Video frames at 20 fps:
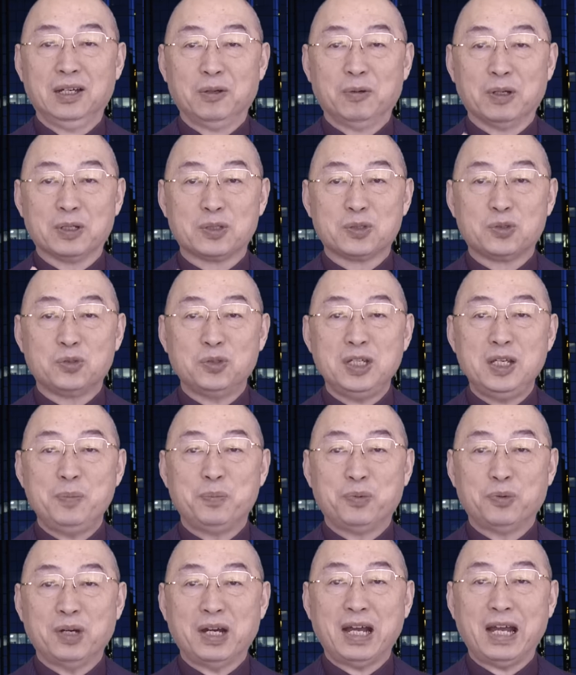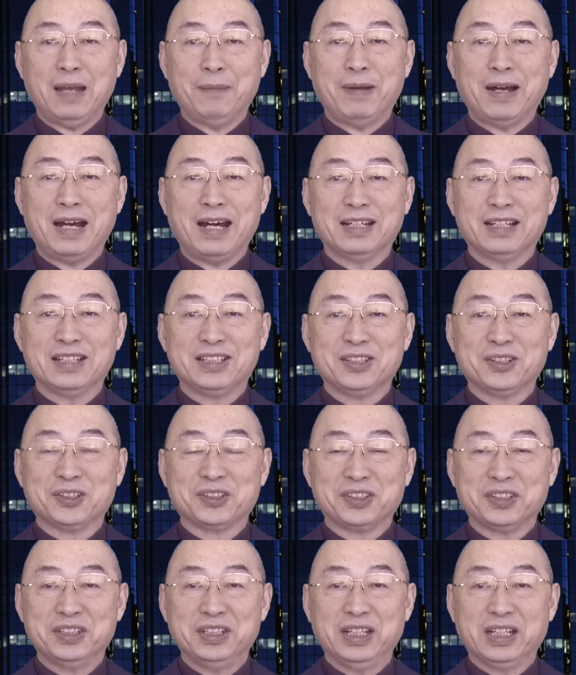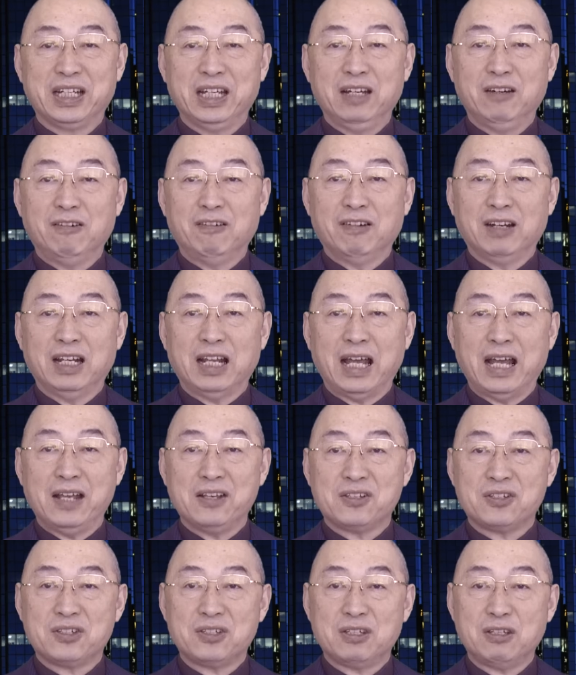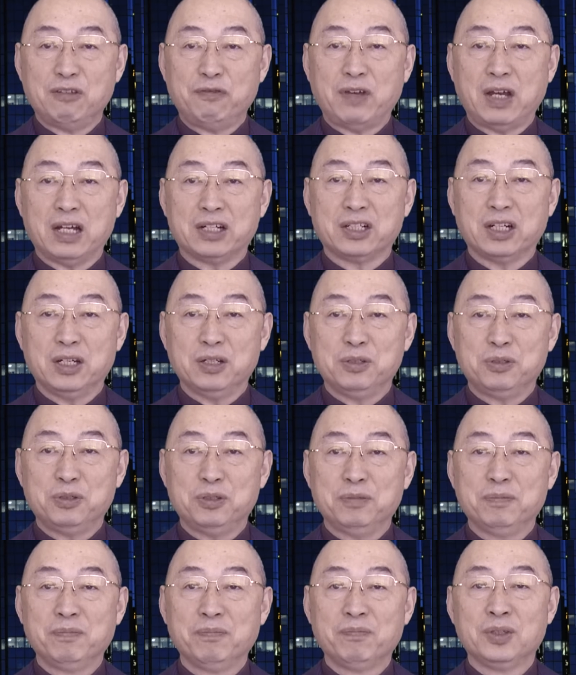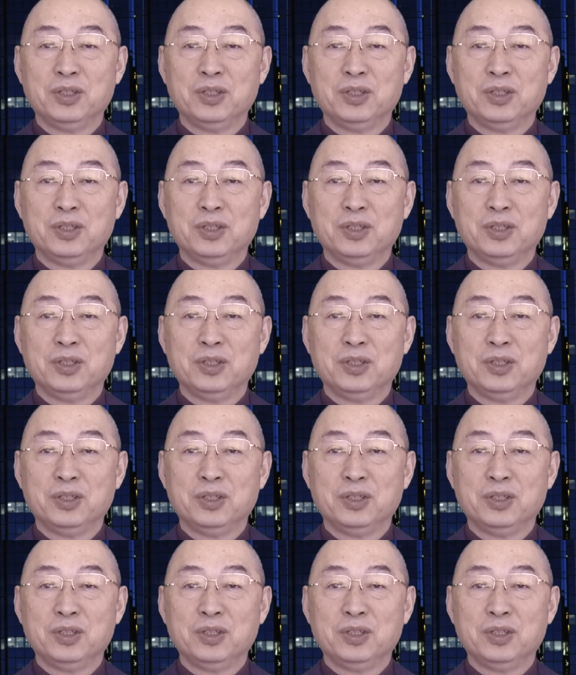我最不害怕的就是你给我来司法程序，